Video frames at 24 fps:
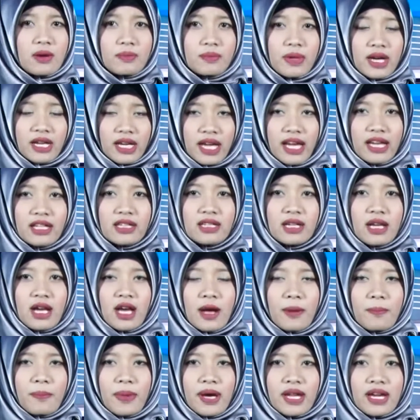Bahkan,
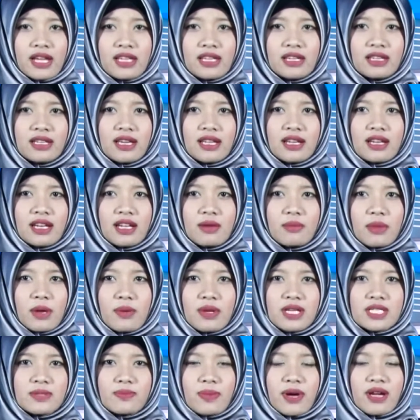parahnya dari
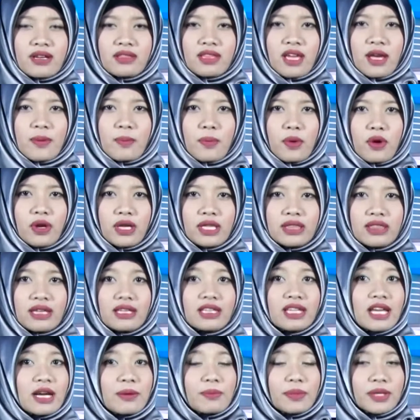15 partai politik
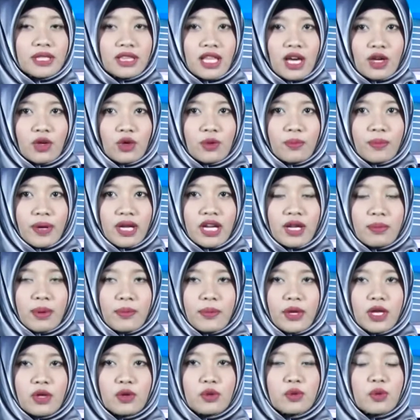yang bertarung pada
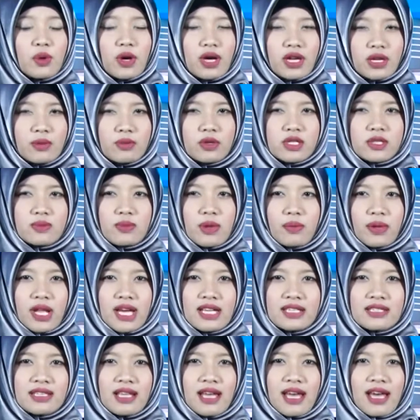pemilu
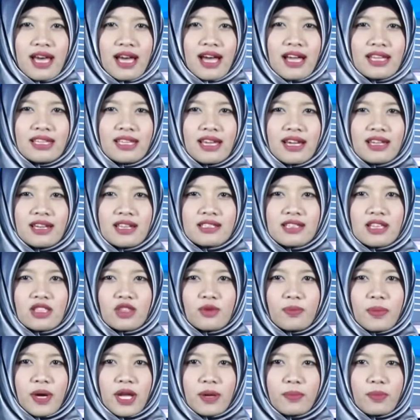2019, hanya ada
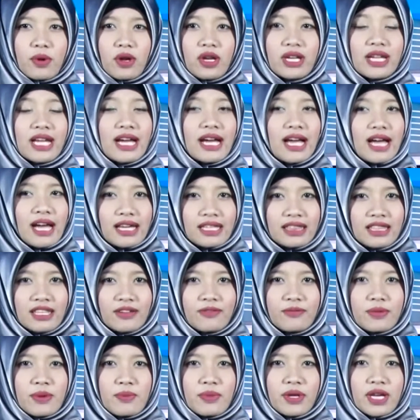satu parpol yang
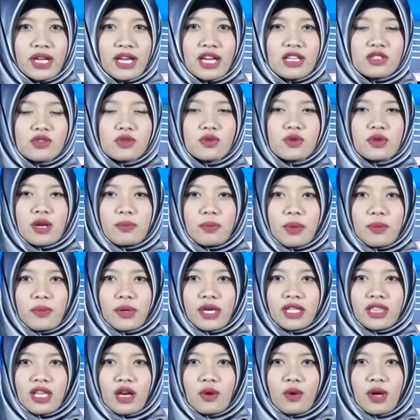aktif memberikan surat
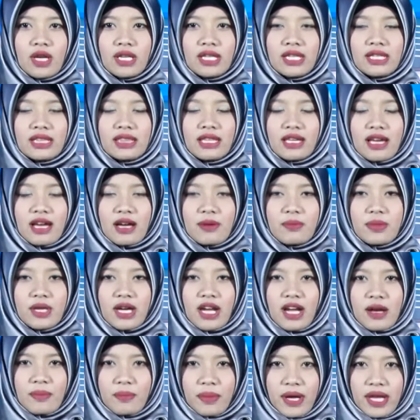pemberitahuan ketika
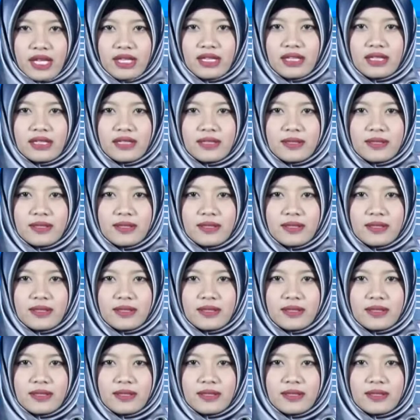berkampanye.